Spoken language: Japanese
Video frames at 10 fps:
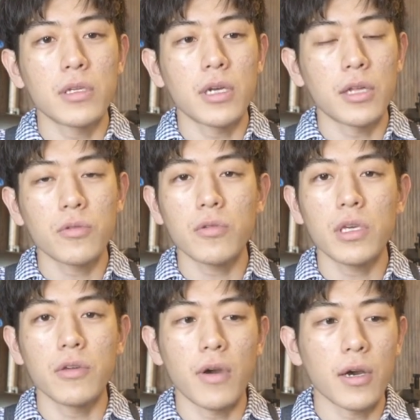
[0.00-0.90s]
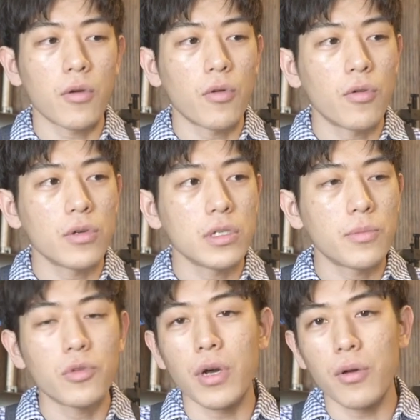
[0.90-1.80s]
あの時はこういう
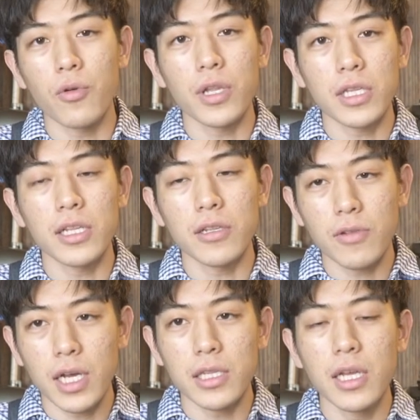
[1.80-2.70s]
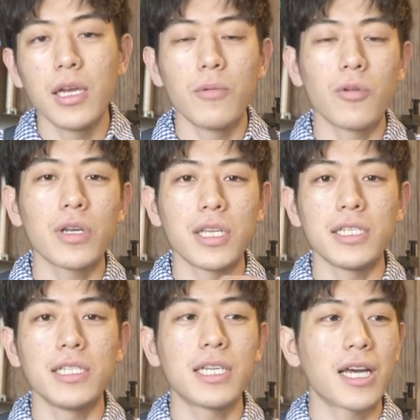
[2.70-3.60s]
ものがこうだったんだとか、僕はね
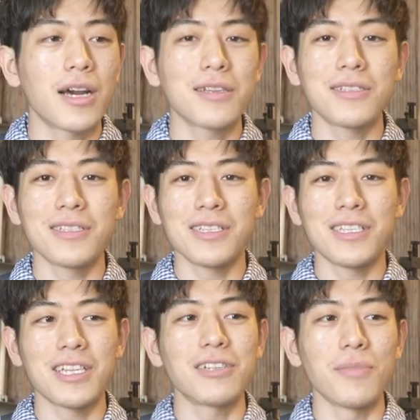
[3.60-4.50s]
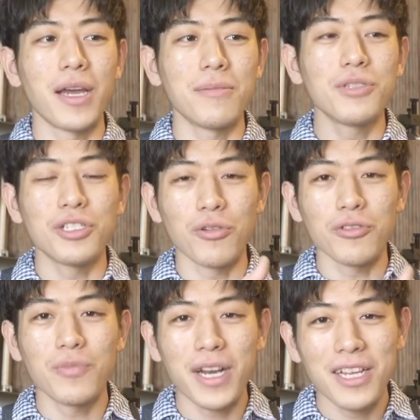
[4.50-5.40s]
全然革靴好きになる前、むしろ
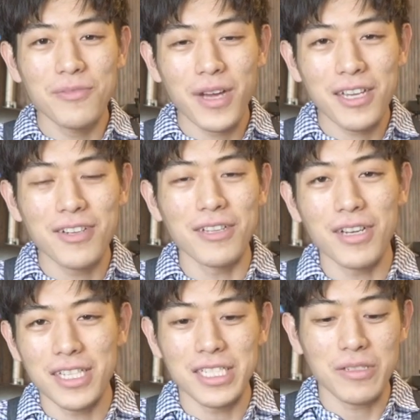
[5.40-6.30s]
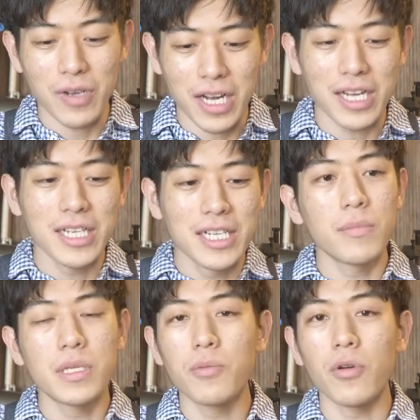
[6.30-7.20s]
生まれる前ぐらいの話とか、
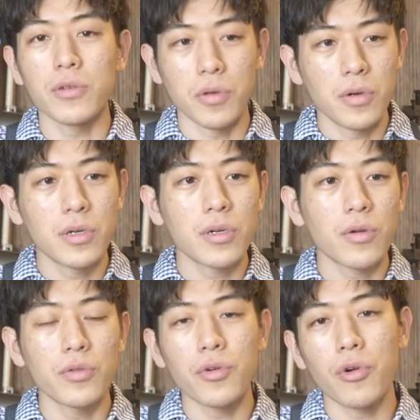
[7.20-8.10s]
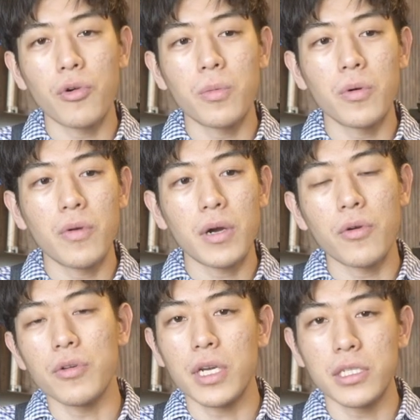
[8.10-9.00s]
ビスポークのこの工房は
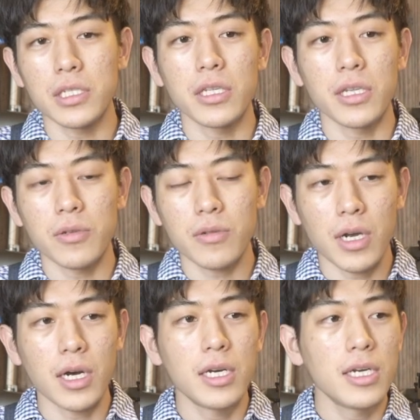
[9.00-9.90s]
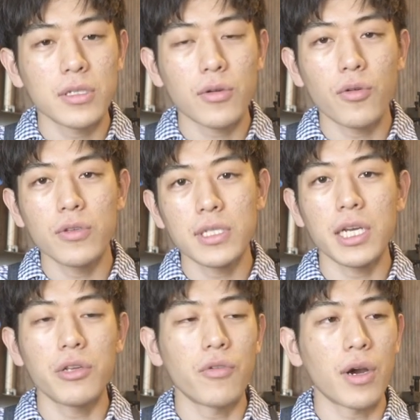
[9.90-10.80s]
こういう感じなんだよとか、こういう
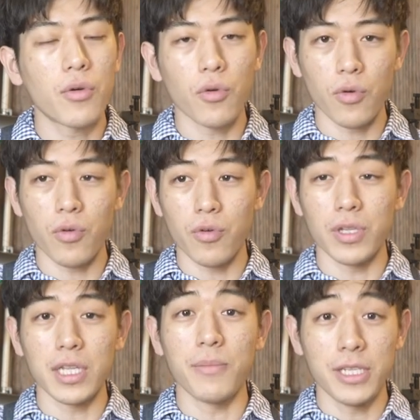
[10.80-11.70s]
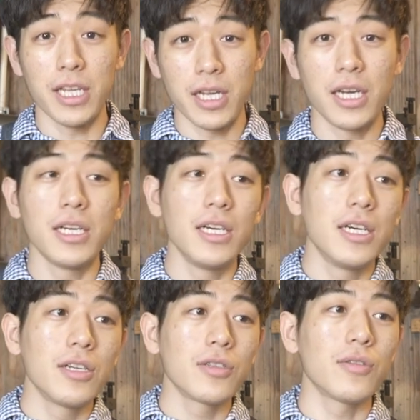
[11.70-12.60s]
材料はこうこうこうなんだみたいな、
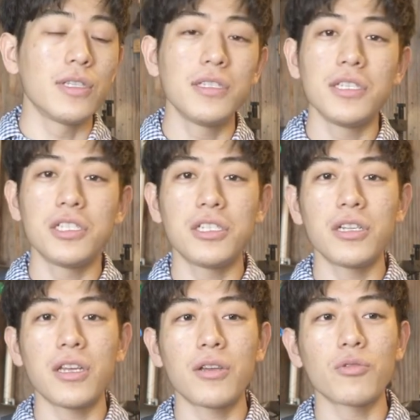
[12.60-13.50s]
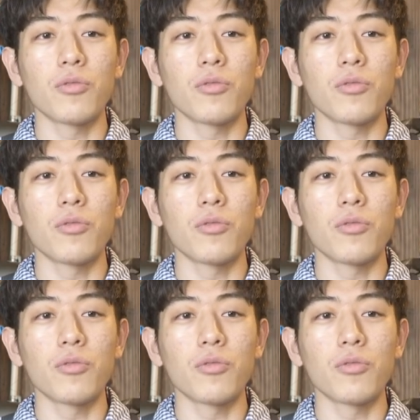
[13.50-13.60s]
それ全然知らないこと